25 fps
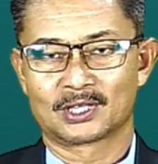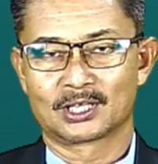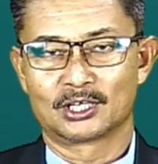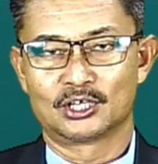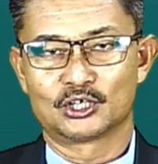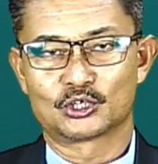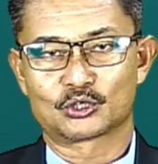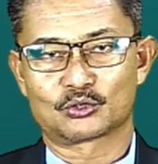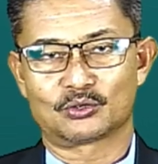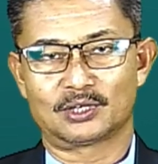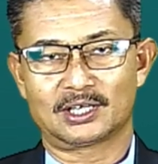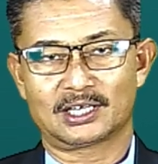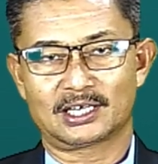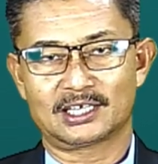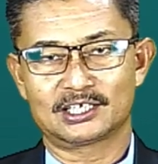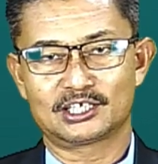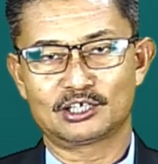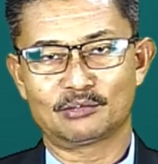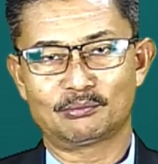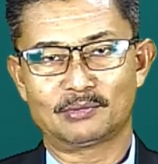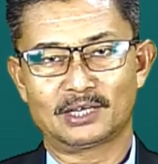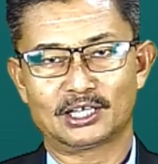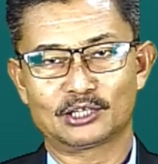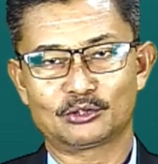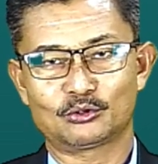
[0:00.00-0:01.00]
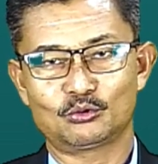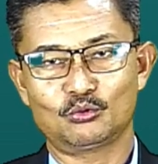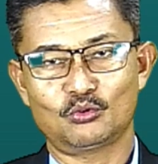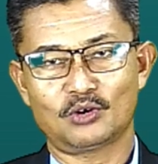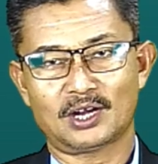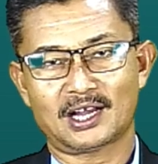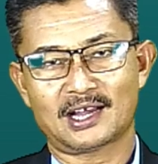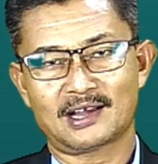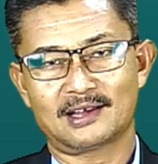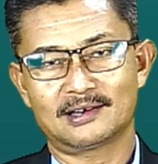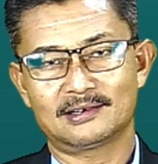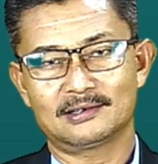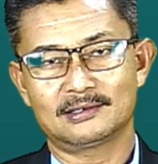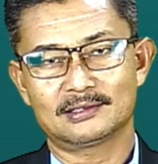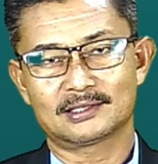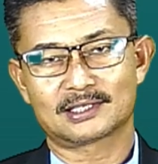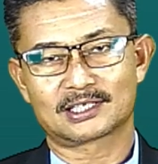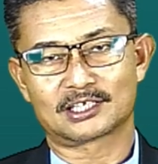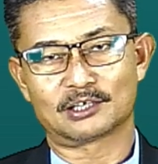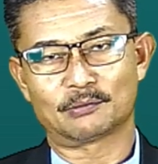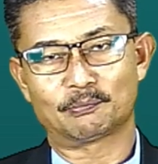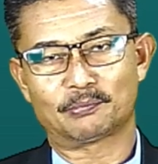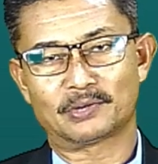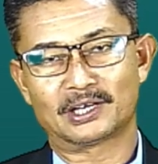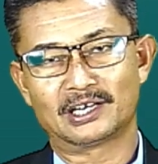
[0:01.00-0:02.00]
Saudara jemaat Tuhan,
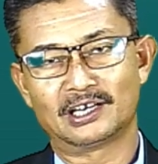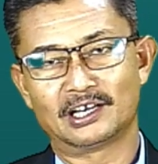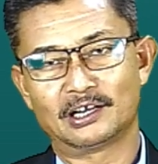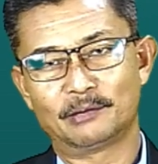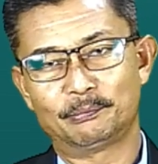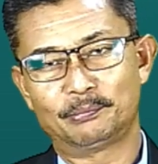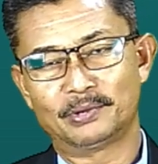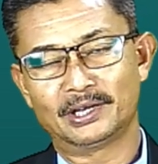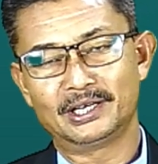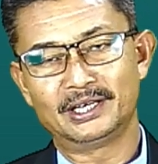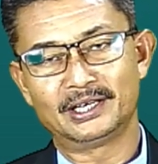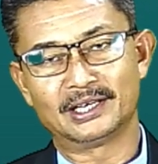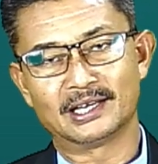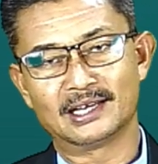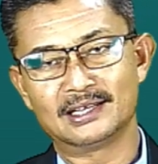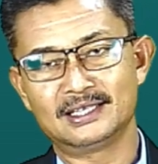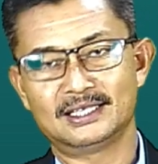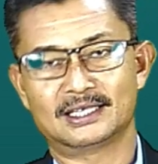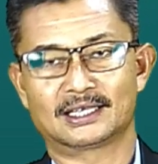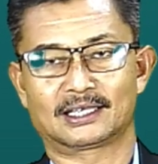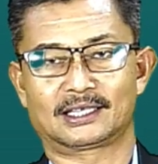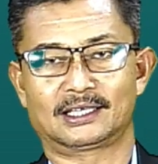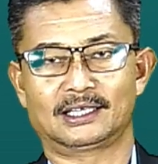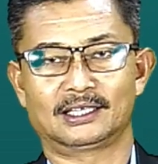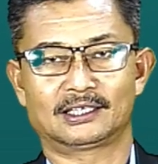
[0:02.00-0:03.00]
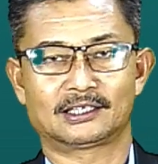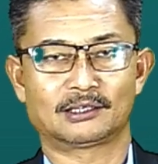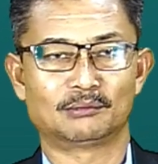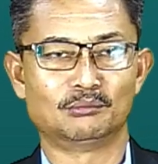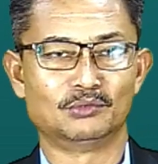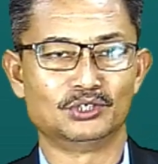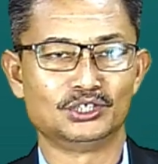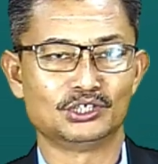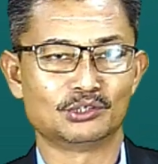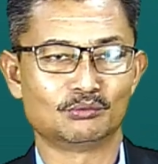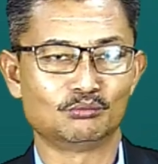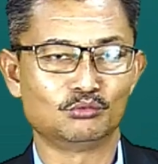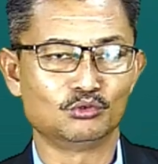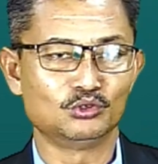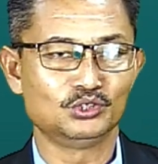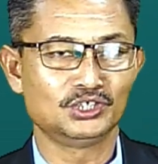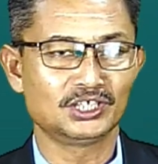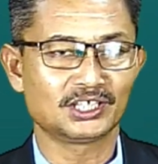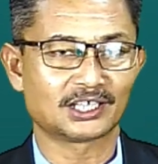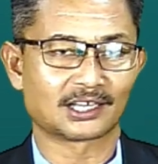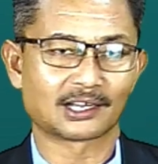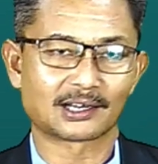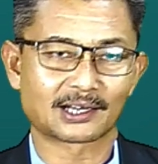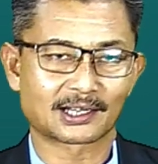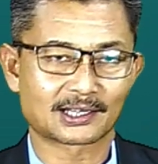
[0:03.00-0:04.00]
sepandai-pandainya kita
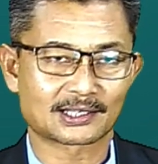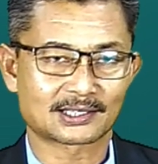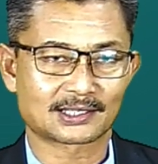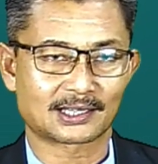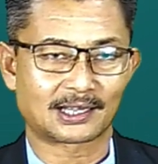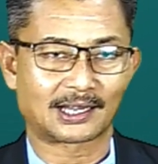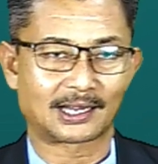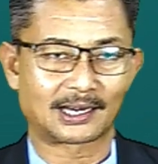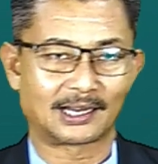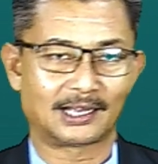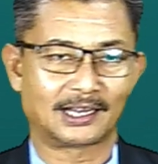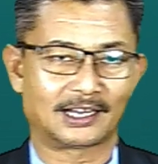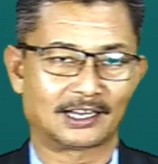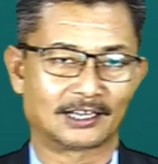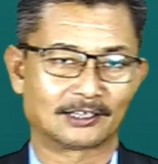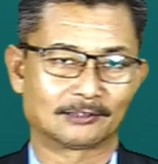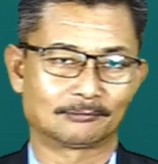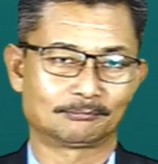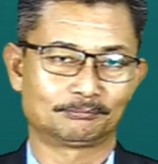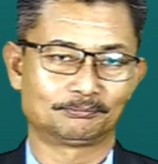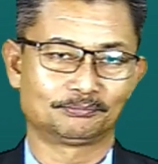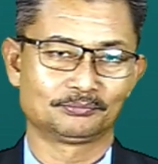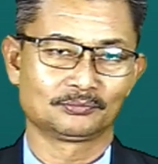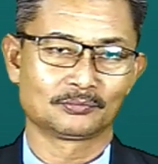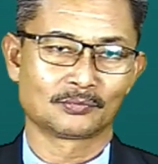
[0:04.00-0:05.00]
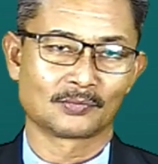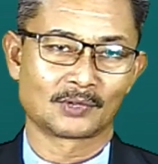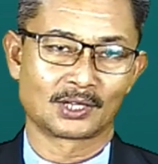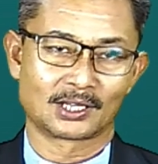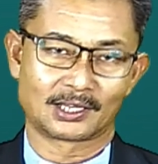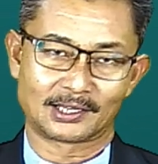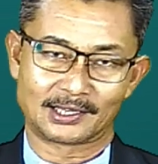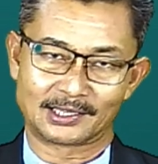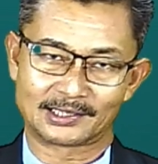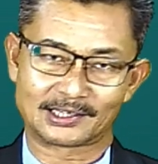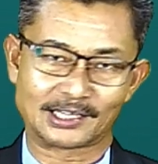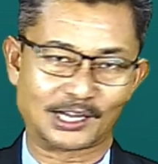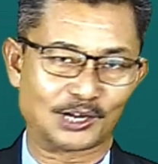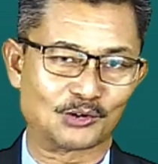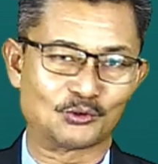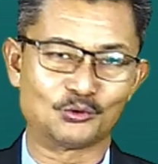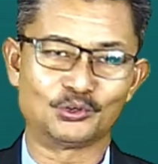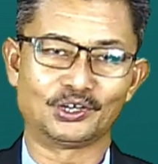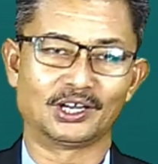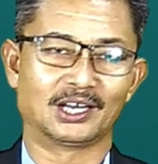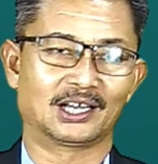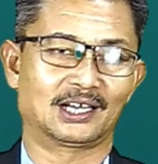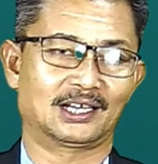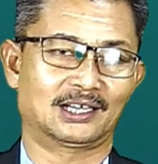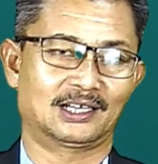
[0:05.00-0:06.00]
menyembunyikan kesalahan,
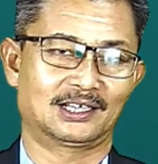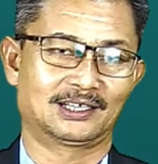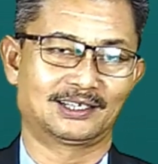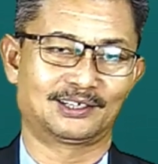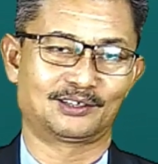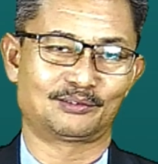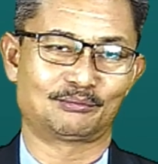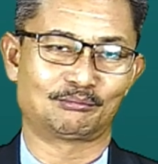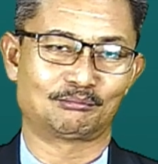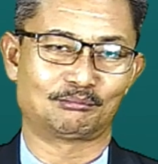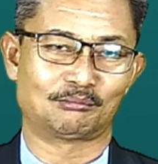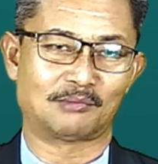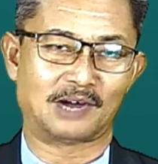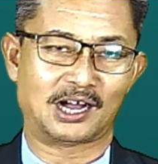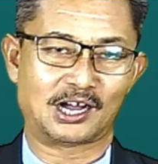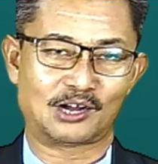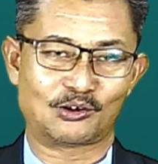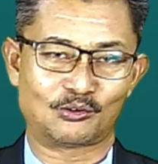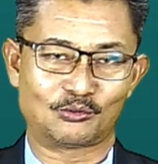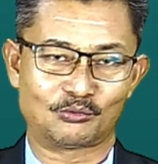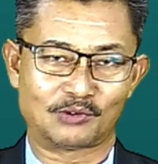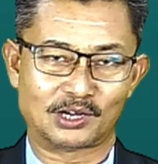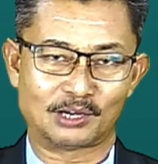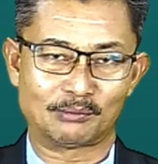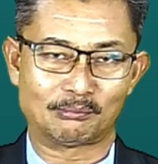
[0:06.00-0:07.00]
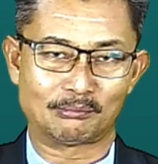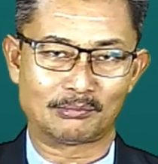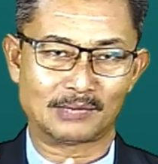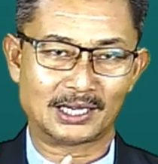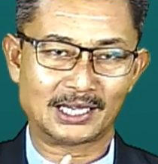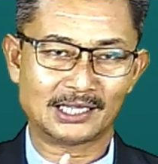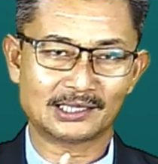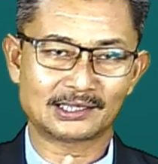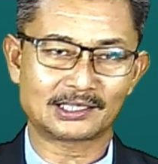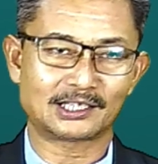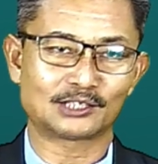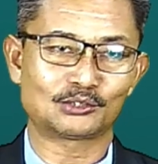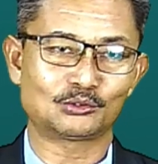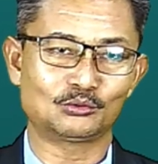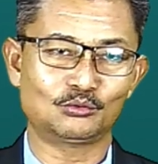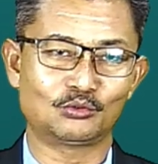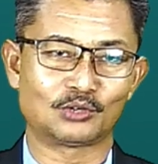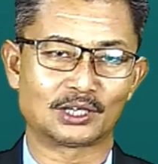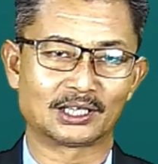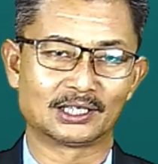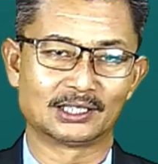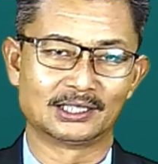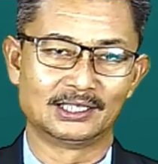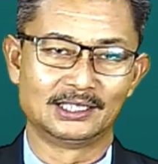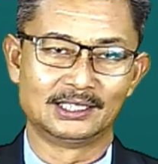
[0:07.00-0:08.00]
ketahuilah bahwa mata
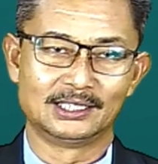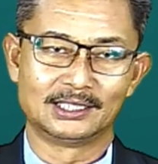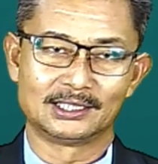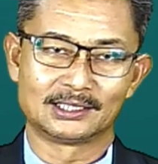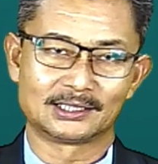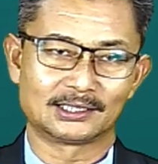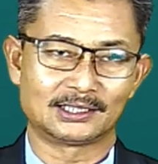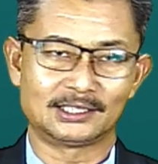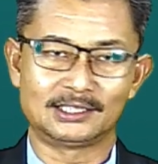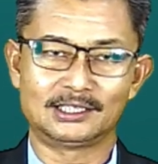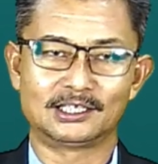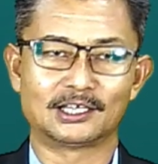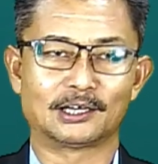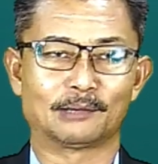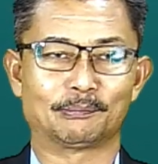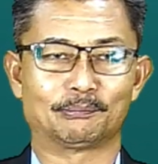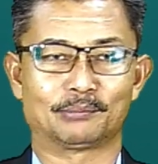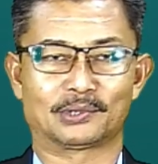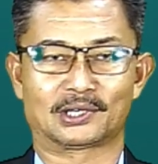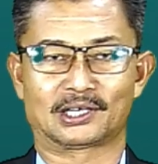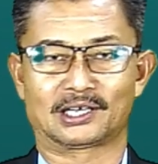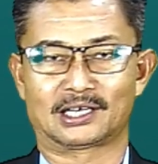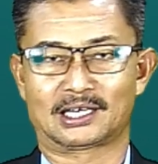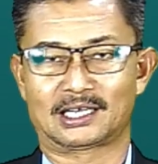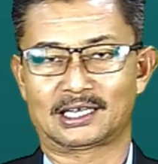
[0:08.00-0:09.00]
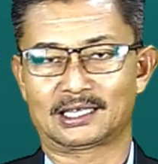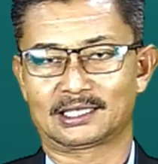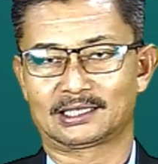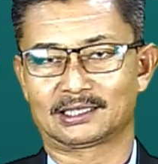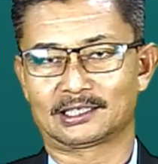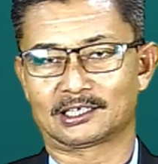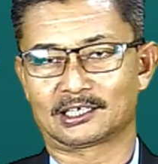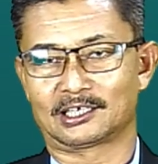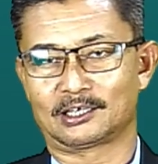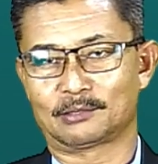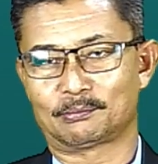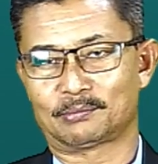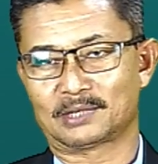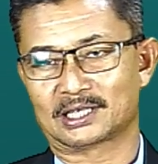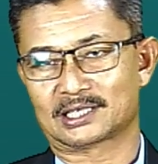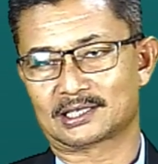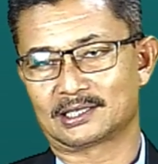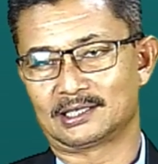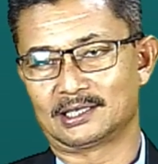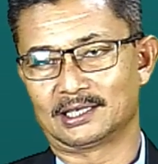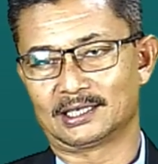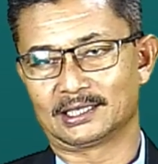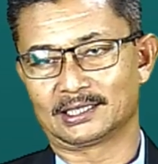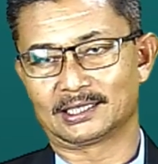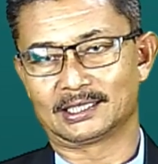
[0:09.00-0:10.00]
Tuhan tidak pernah terlepas
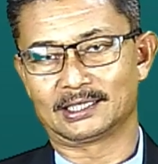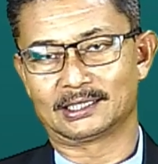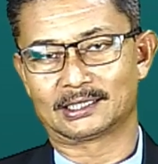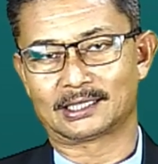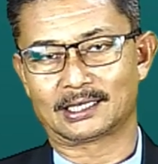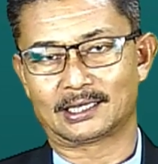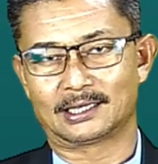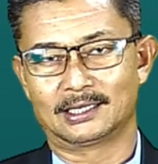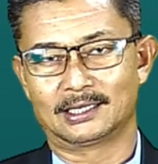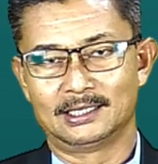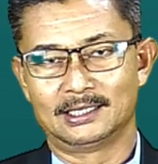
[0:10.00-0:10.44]
dari kita.